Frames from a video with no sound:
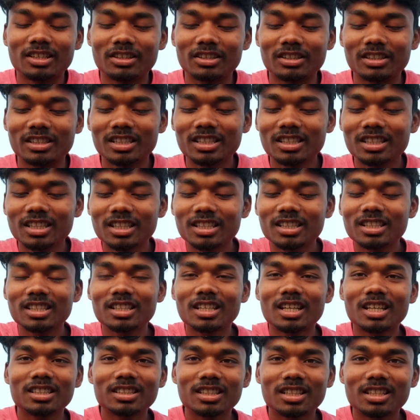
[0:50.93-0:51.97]
और ये नहीं
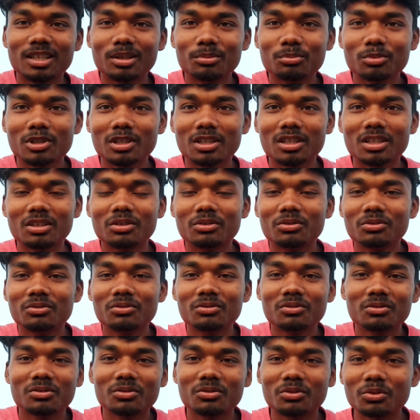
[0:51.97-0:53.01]
कि आज आराम कर रहा
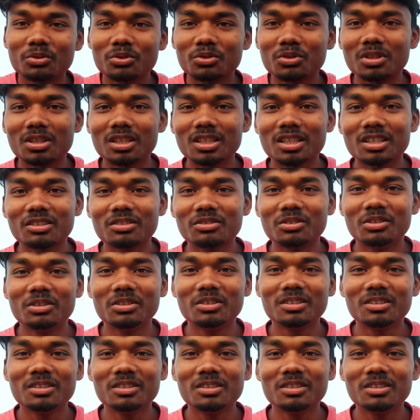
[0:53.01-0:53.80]
हूँ कुछ नहीं करूँ